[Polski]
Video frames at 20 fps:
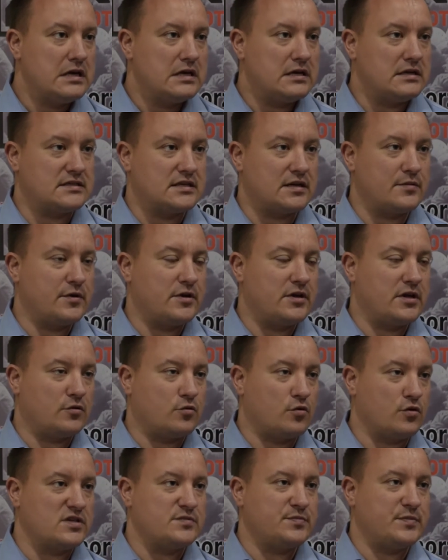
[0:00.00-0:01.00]
z ramienia
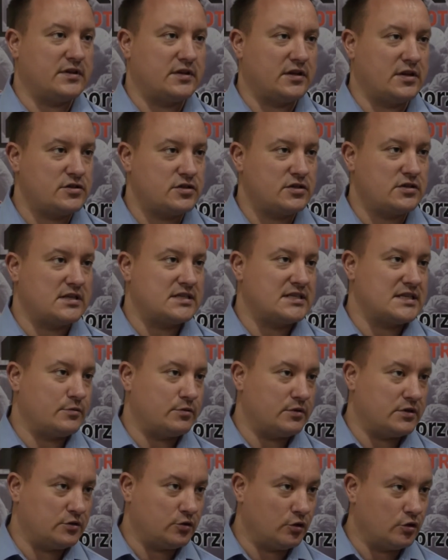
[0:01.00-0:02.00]
Kukiz 15 na
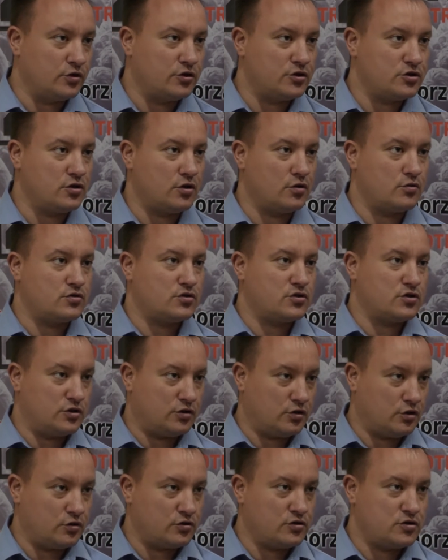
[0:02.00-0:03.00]
cały Dolny Śląsk, czyli
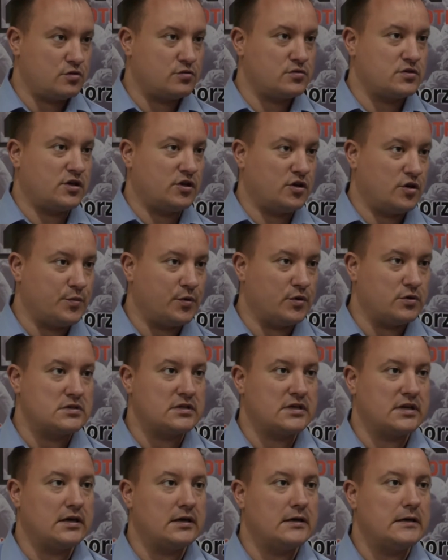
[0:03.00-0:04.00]
Dolnośląskie i
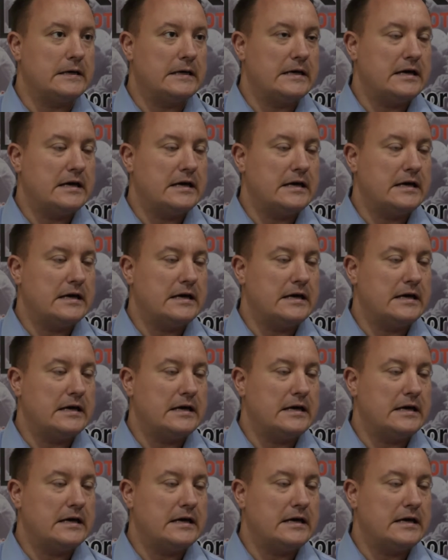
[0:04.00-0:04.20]
Opolskie.